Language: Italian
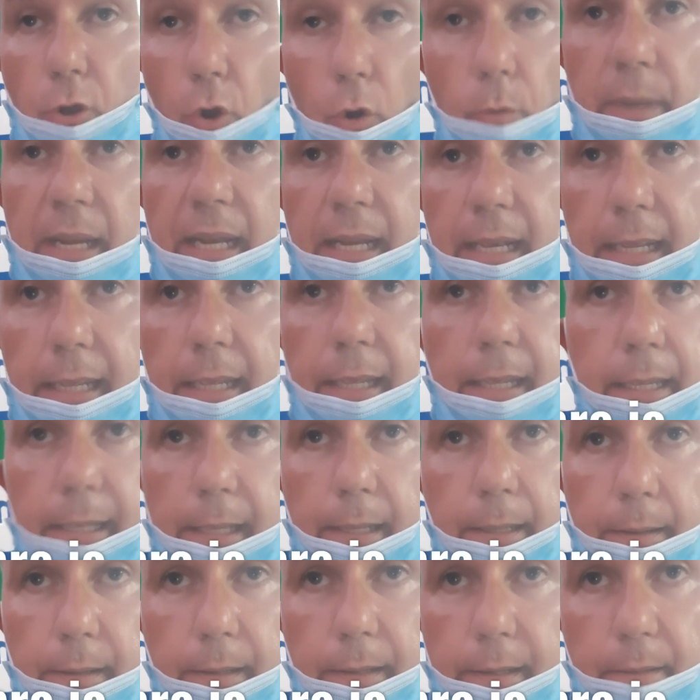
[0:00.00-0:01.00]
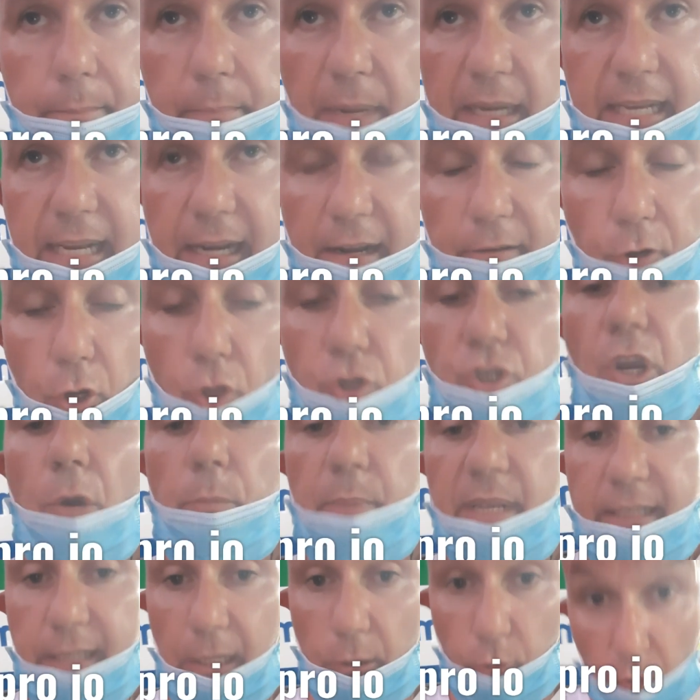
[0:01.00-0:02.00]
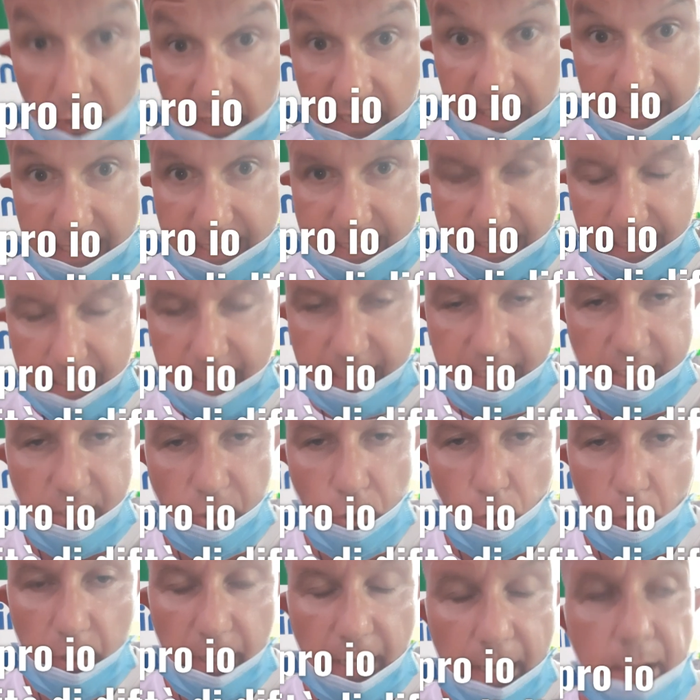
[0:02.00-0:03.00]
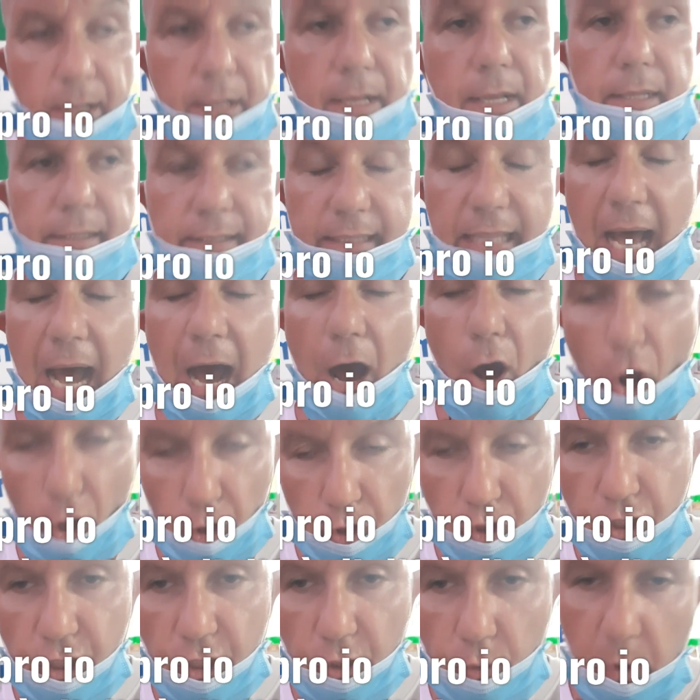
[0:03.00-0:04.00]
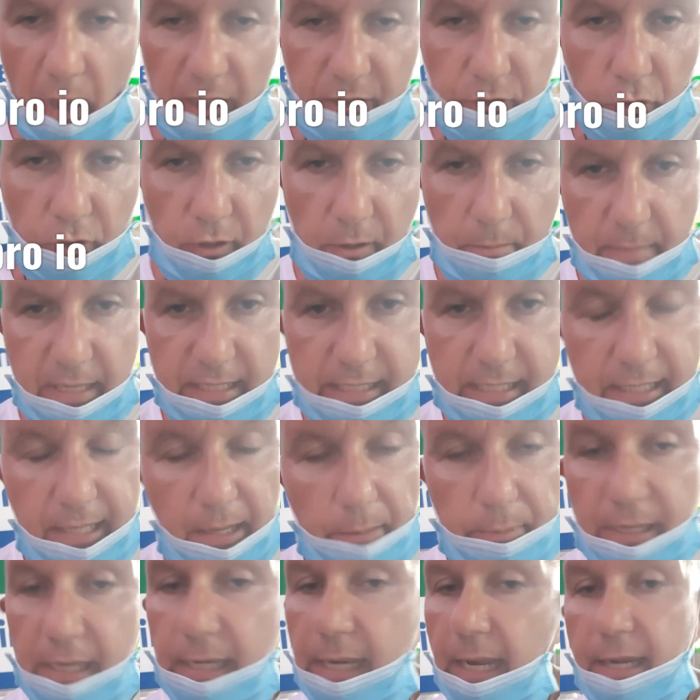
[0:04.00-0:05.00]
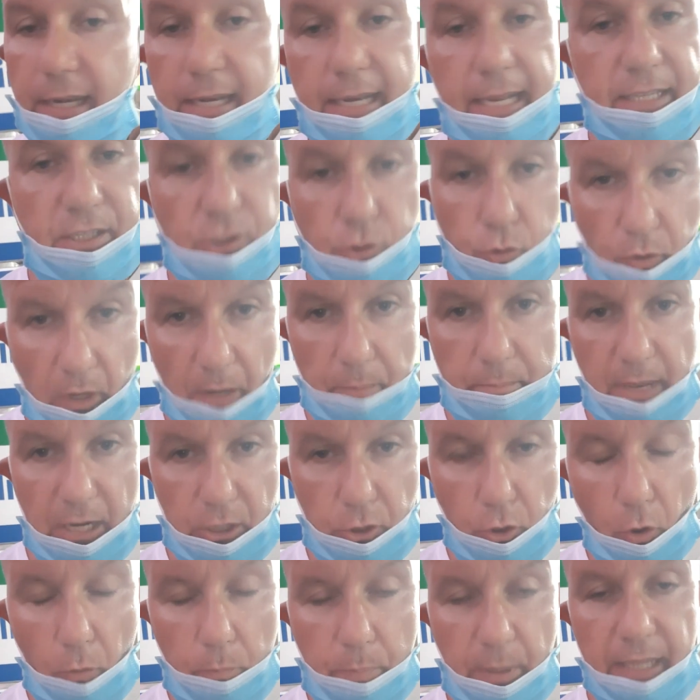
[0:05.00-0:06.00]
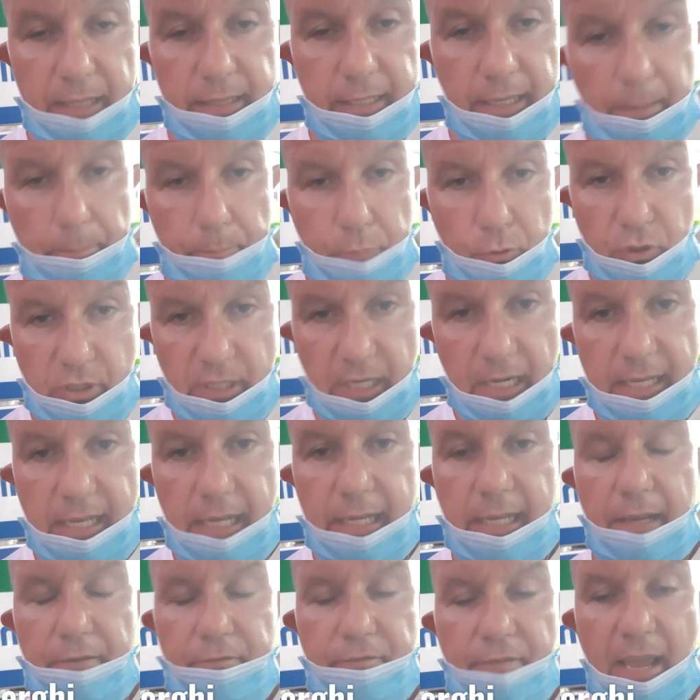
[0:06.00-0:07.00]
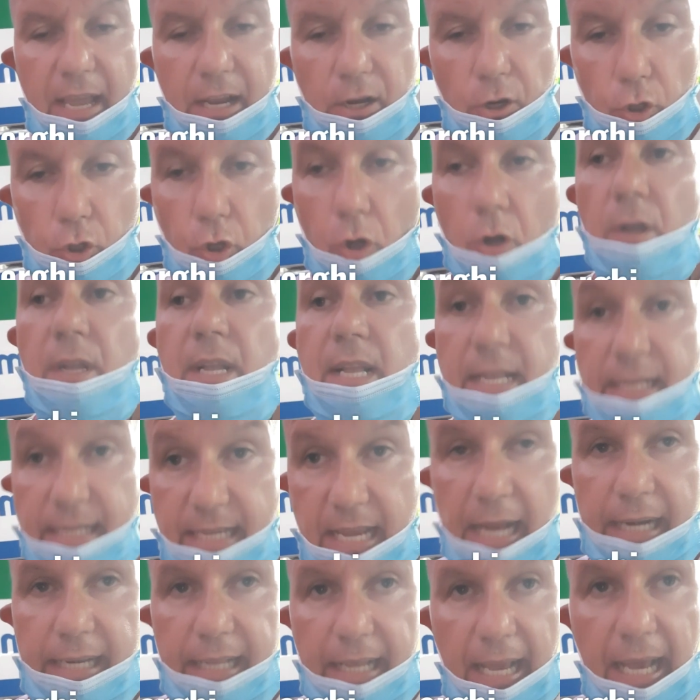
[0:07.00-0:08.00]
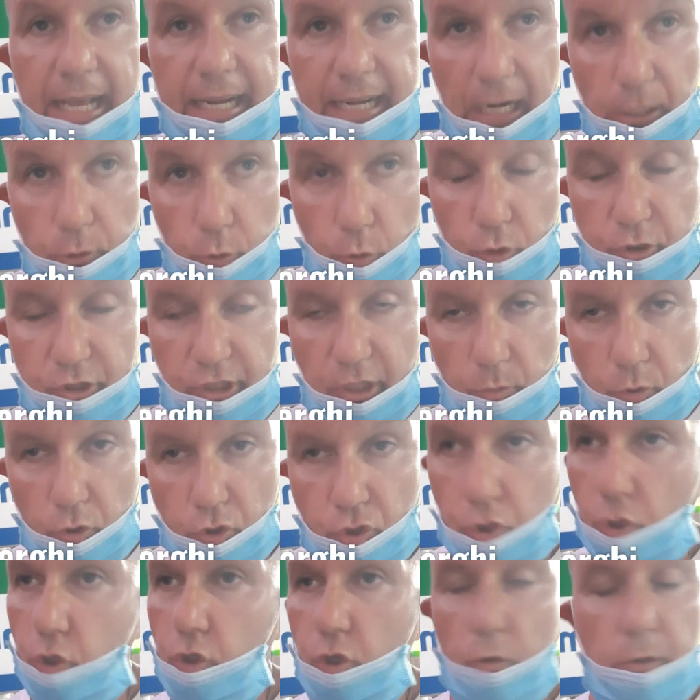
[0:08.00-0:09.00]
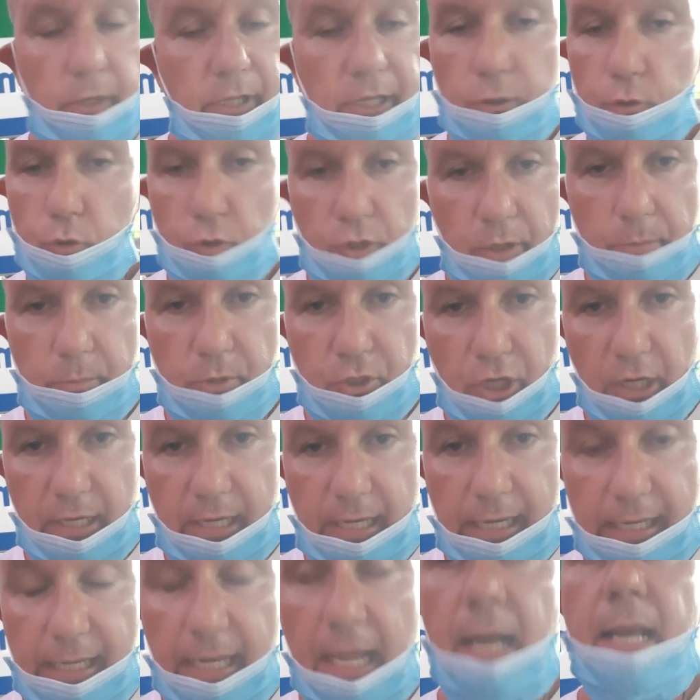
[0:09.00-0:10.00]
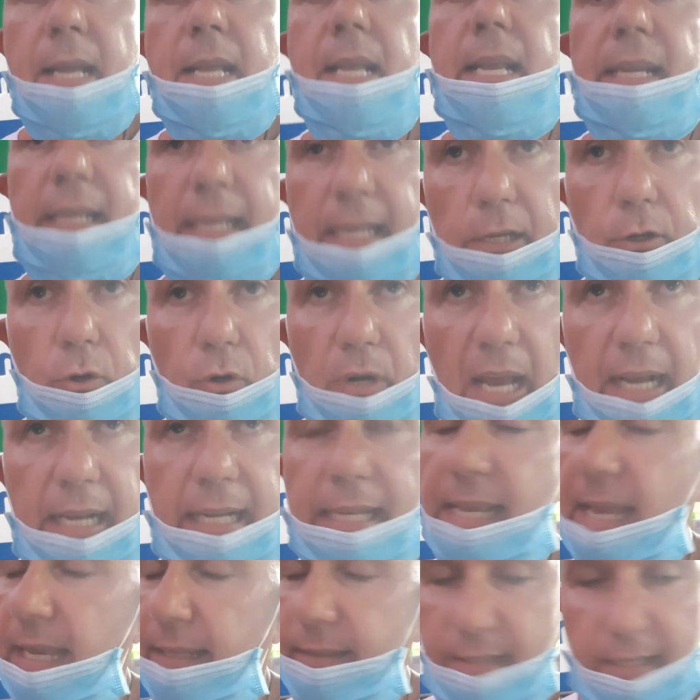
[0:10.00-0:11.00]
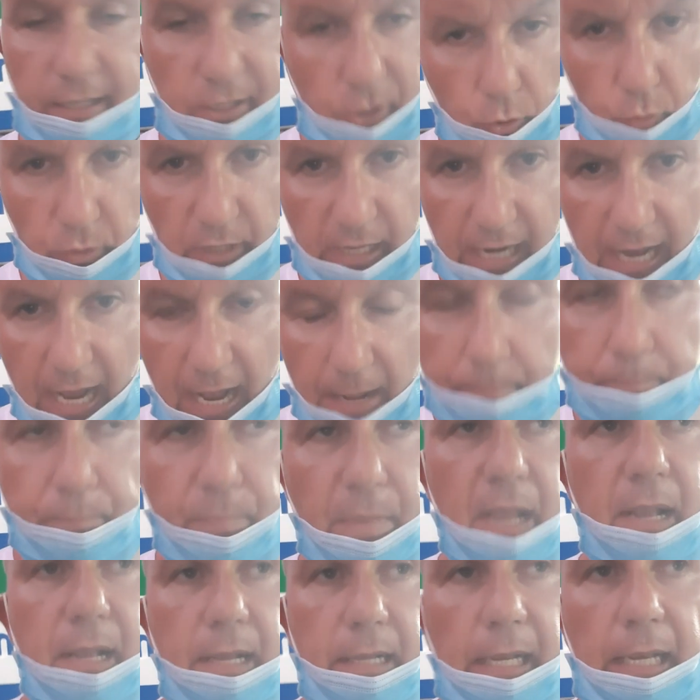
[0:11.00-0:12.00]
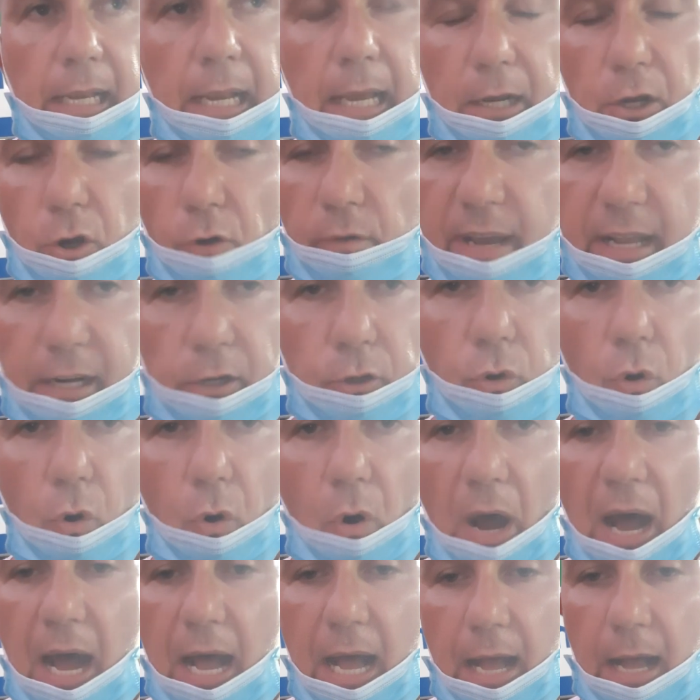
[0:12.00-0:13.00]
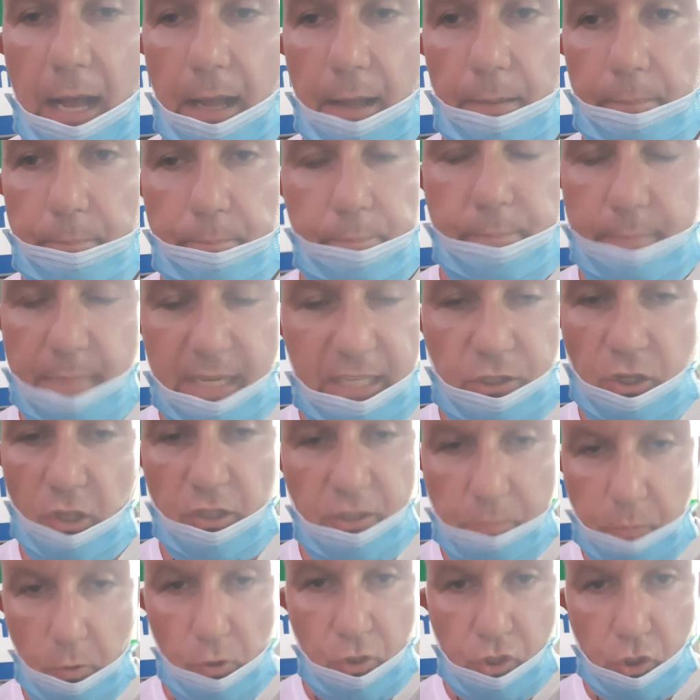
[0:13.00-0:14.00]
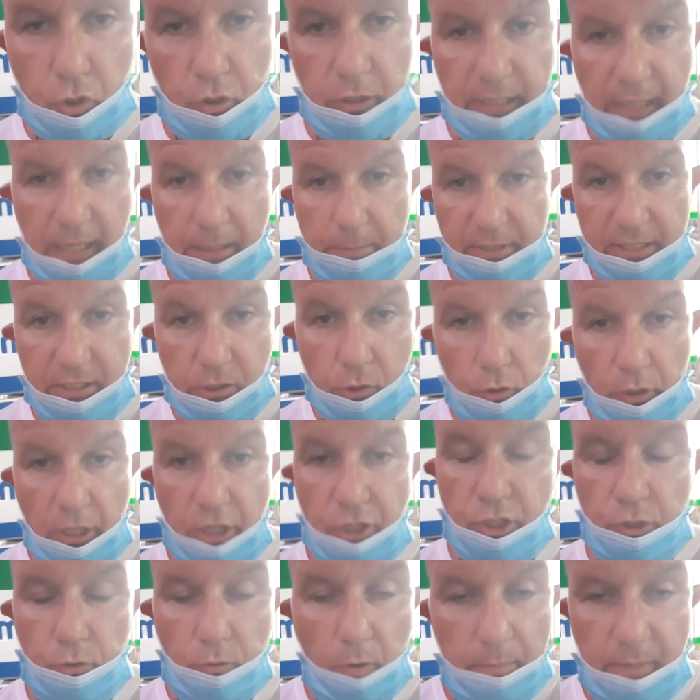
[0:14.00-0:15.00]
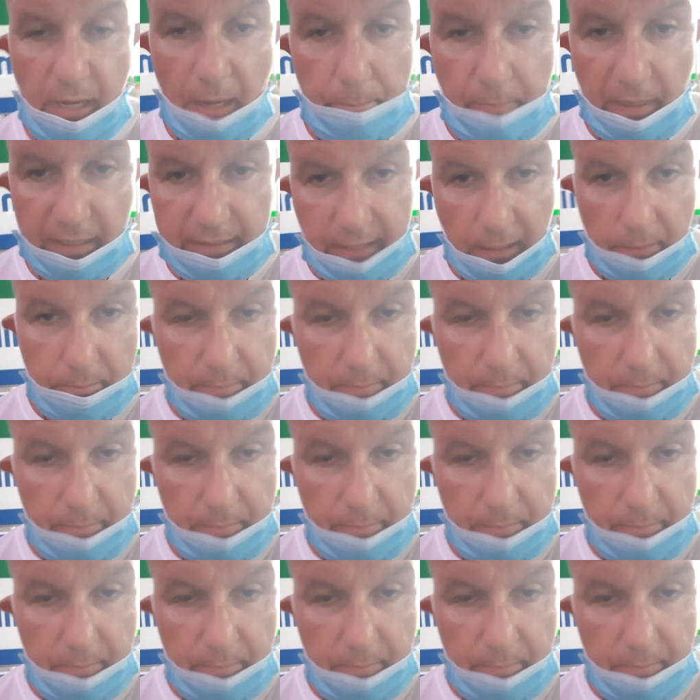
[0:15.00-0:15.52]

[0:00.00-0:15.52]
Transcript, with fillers: come eh, in maniera veloce aumentano le restrizioni. Da oggi, 4 del mese di aprile, nessun albergo può prendere più stranieri che vengono. Ieri era l'ultimo giorno, quindi gli ultimi check-in. Chi non ha clienti chiuderà. Il governo ha messo a disposizione delle persone 5.000 baht